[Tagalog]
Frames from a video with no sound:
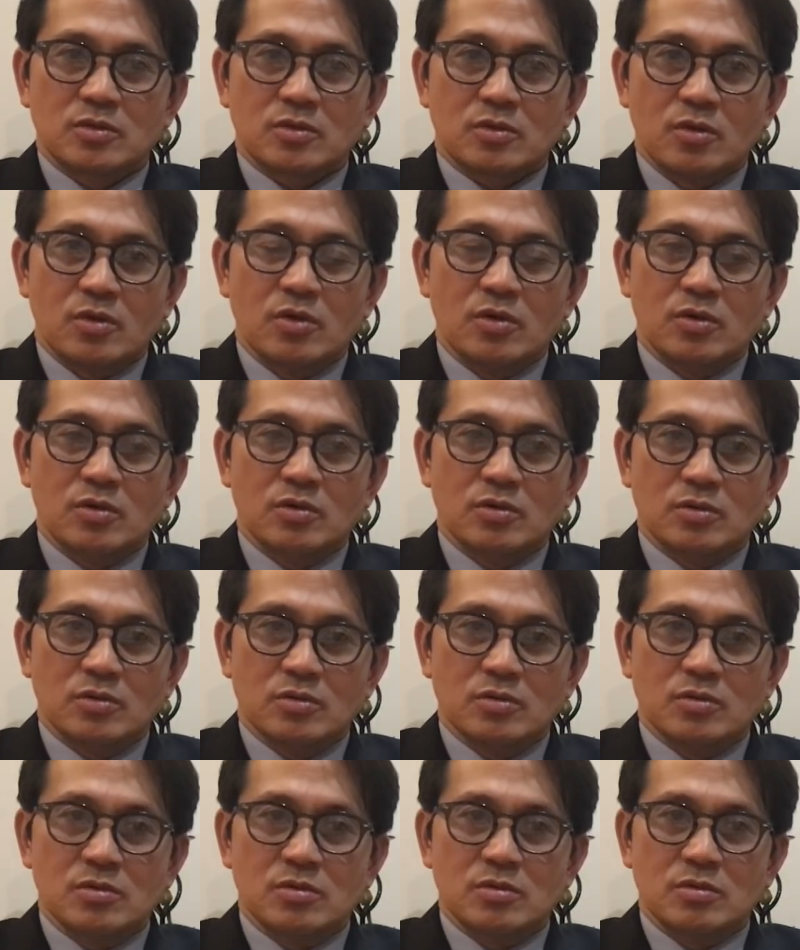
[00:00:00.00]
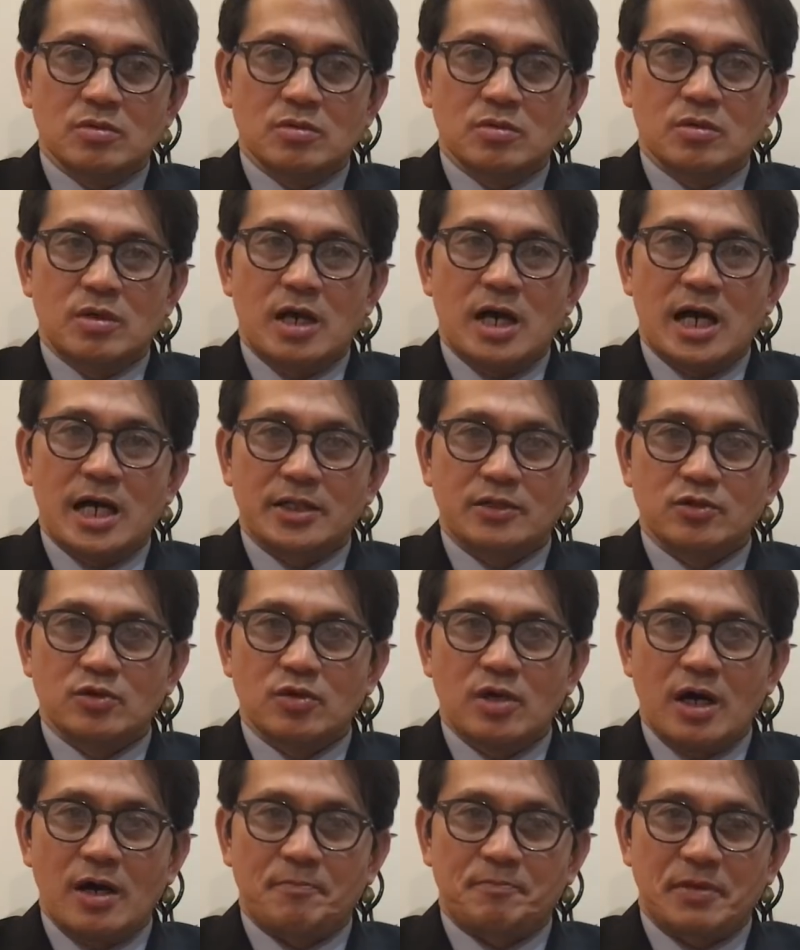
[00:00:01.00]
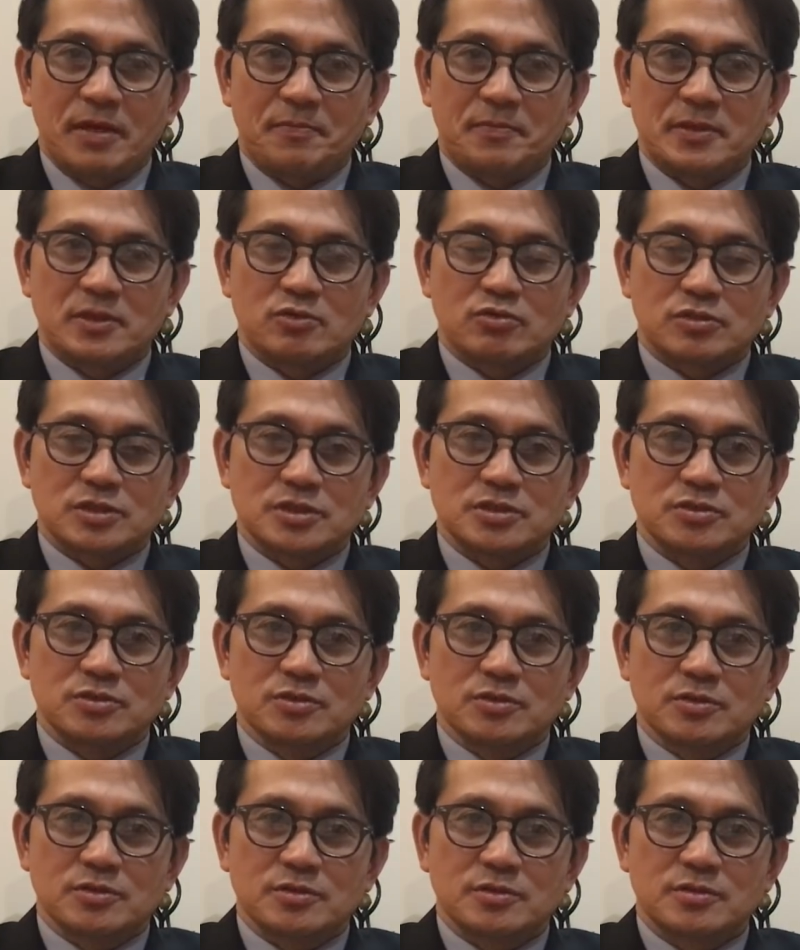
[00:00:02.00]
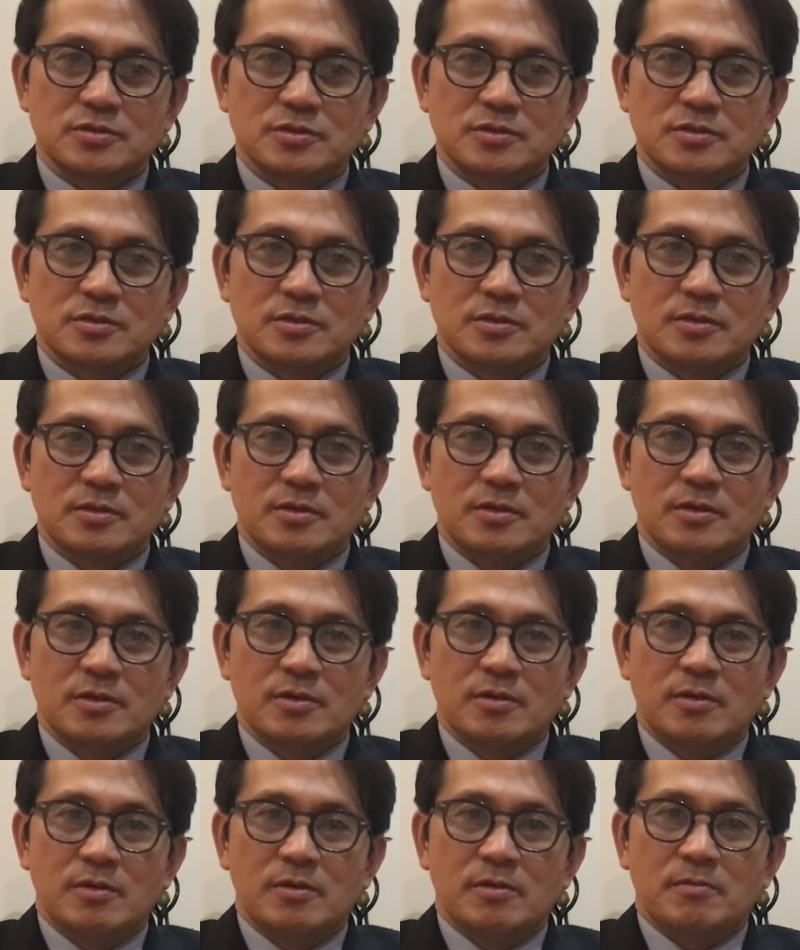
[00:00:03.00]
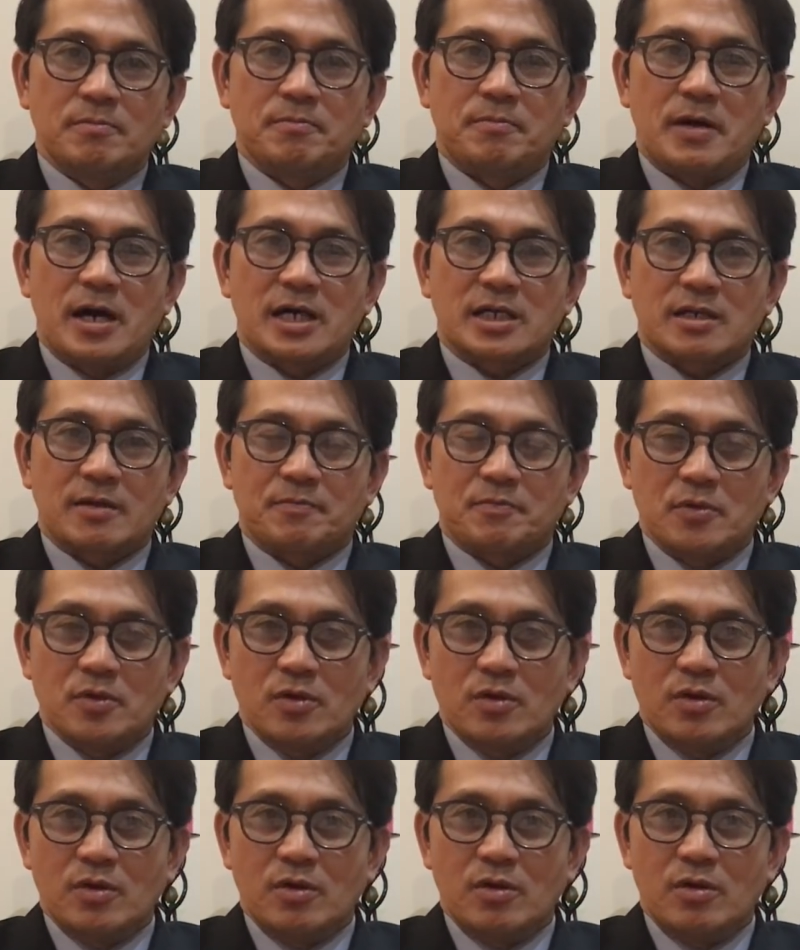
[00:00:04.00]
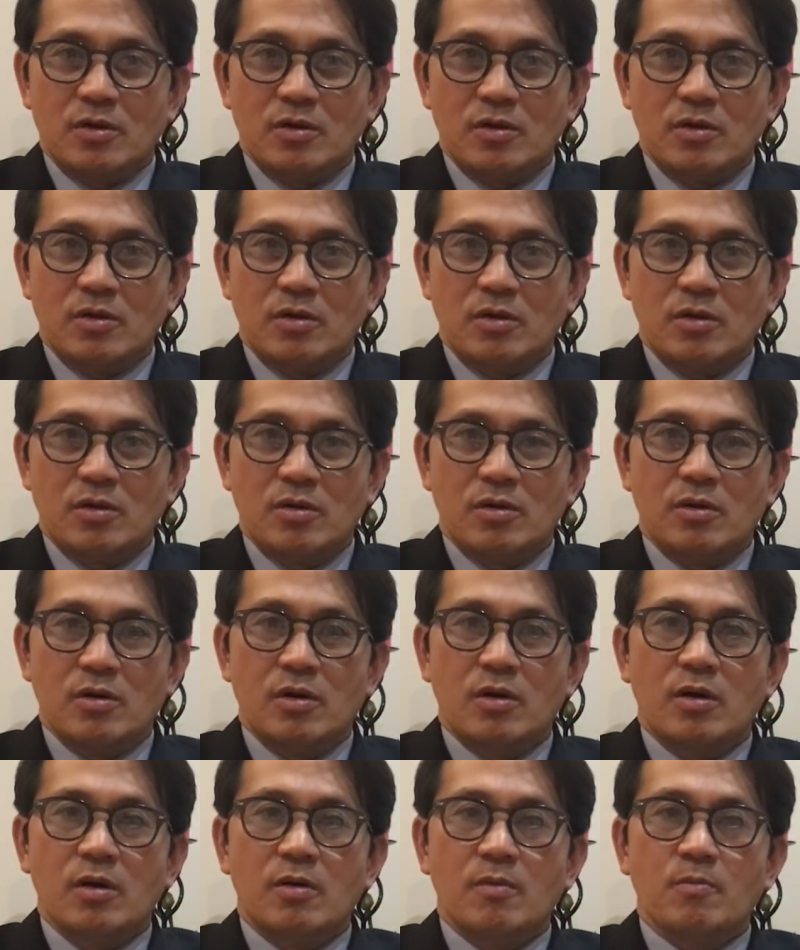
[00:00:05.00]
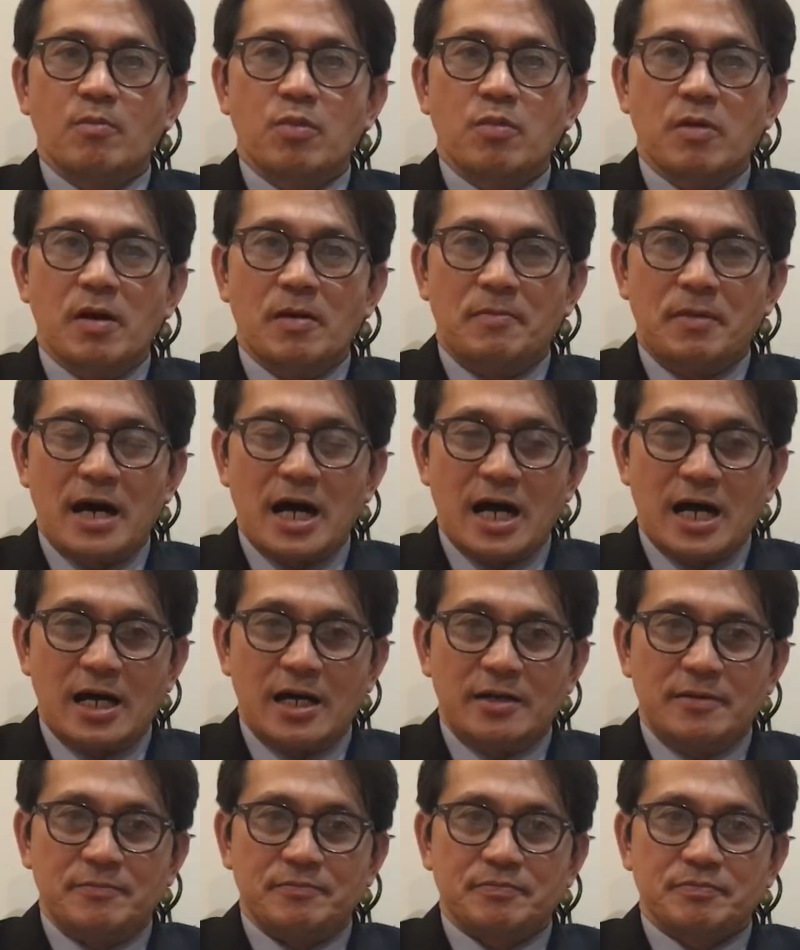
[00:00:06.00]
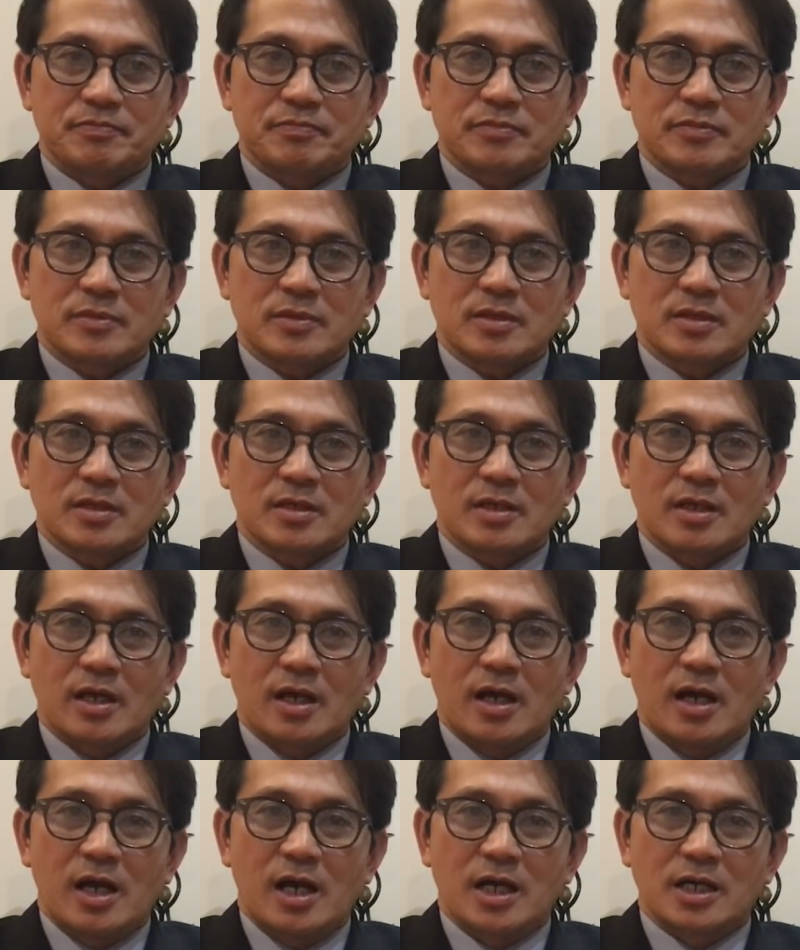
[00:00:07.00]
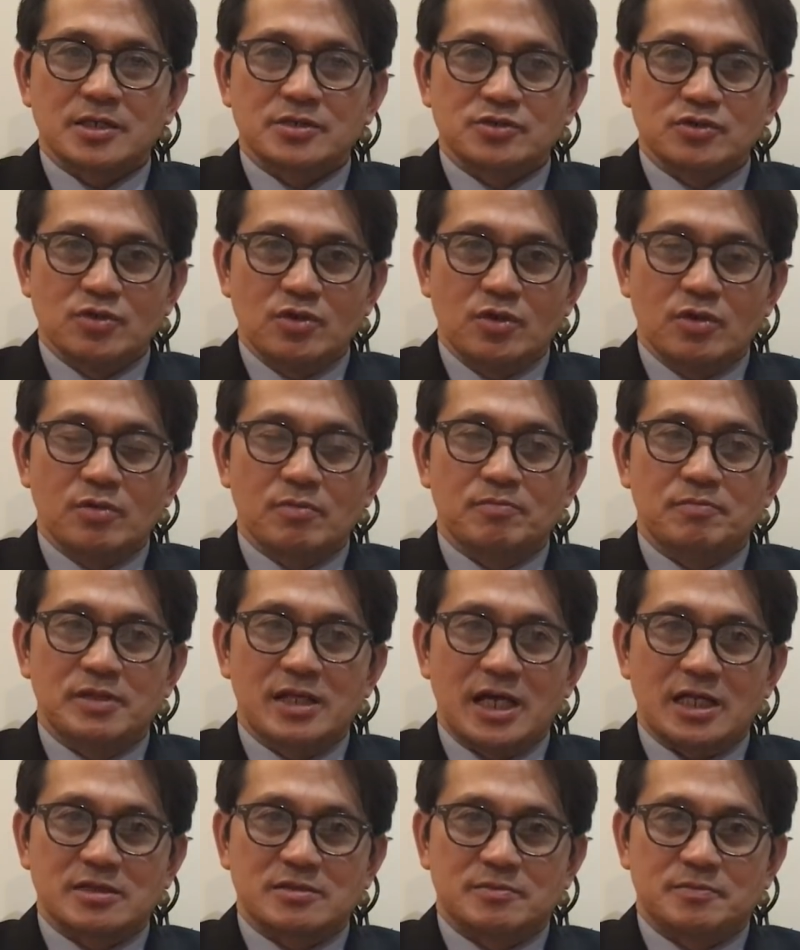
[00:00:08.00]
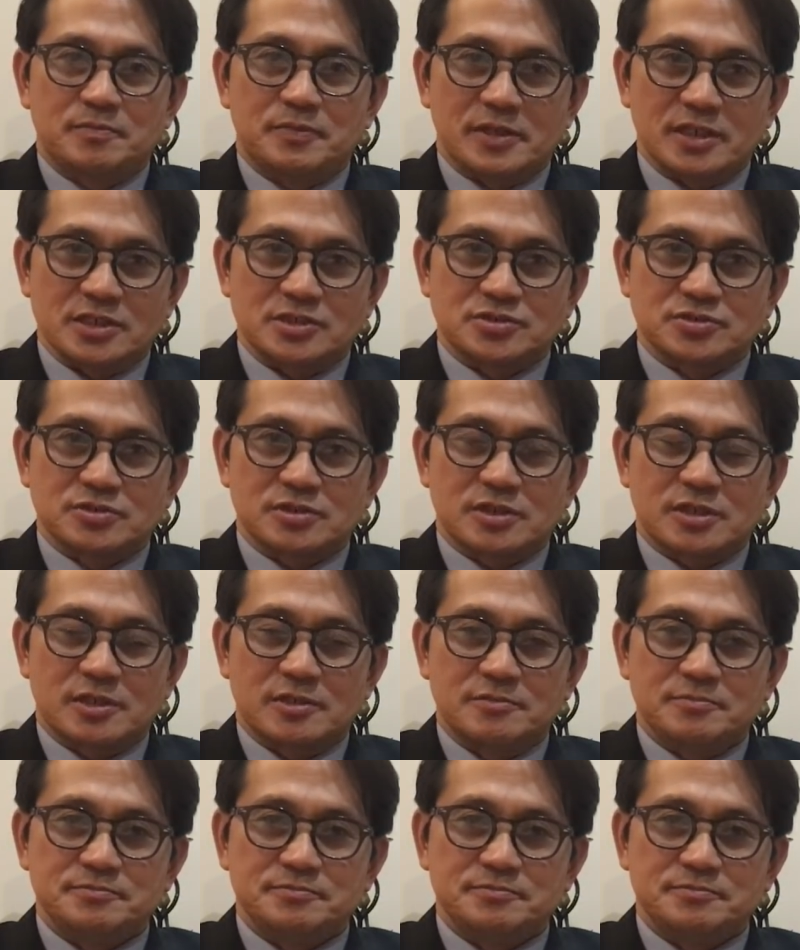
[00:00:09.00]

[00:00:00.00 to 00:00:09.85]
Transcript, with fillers: kung ano ang pipindutin nyo para po bumaba ang inyong blood pressure.